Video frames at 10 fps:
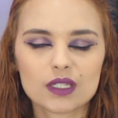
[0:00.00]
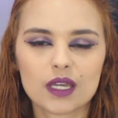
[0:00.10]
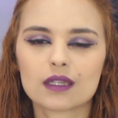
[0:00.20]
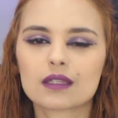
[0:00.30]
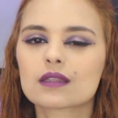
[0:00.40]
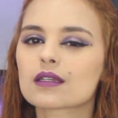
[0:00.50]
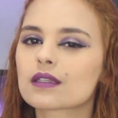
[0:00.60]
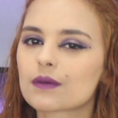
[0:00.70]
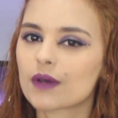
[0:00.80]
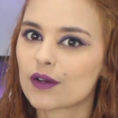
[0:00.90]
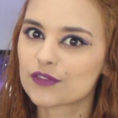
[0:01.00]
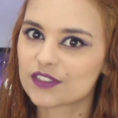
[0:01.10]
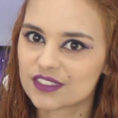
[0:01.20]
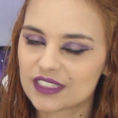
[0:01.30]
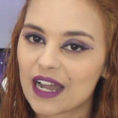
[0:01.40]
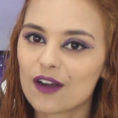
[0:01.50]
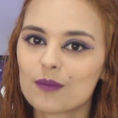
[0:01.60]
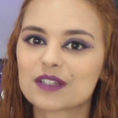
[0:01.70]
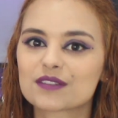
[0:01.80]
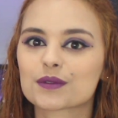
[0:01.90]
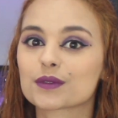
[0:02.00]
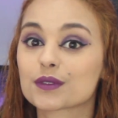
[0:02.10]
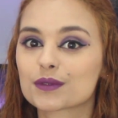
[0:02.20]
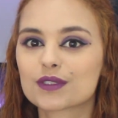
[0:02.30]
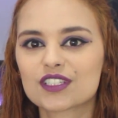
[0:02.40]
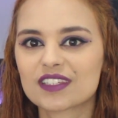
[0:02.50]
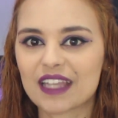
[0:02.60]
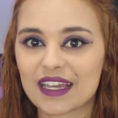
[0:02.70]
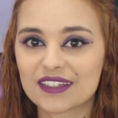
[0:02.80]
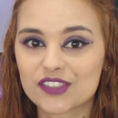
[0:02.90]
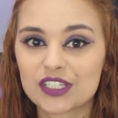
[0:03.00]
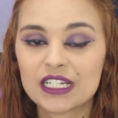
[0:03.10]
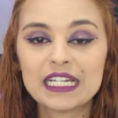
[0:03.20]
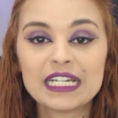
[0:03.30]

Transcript: que ainda não é oficial, mas um conteúdo de teste,